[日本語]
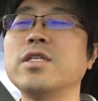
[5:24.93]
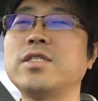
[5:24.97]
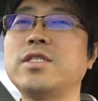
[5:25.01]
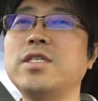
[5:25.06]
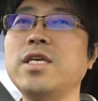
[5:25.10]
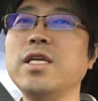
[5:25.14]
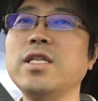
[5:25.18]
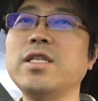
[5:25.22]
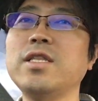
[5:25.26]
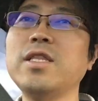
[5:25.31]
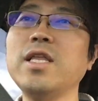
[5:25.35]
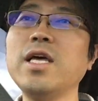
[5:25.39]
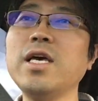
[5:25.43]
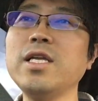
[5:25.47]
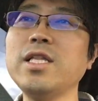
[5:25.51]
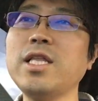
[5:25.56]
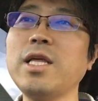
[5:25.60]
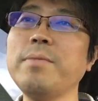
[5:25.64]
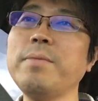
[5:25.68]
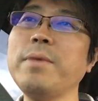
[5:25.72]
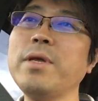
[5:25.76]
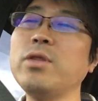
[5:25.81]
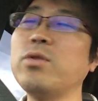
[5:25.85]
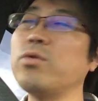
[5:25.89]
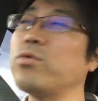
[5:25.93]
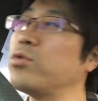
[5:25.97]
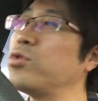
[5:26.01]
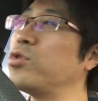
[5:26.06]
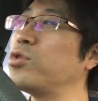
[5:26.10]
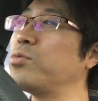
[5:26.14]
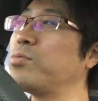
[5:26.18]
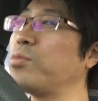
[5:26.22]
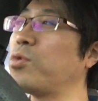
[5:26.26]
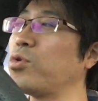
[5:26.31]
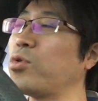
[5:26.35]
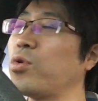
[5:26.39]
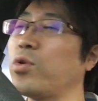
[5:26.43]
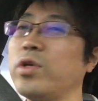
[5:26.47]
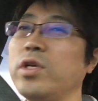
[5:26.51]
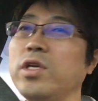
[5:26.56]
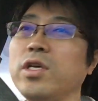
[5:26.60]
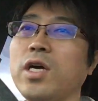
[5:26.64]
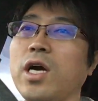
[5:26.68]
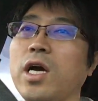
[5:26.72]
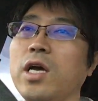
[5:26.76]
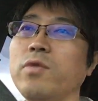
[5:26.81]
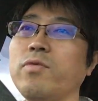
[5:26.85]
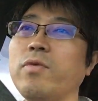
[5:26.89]
絶対ダメというもの
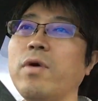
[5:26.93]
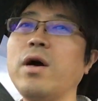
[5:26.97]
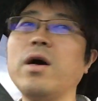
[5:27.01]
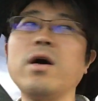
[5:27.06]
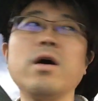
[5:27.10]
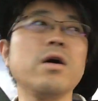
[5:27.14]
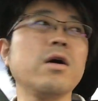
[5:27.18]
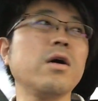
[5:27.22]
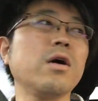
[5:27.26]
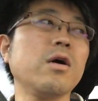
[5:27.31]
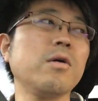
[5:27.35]
以外は、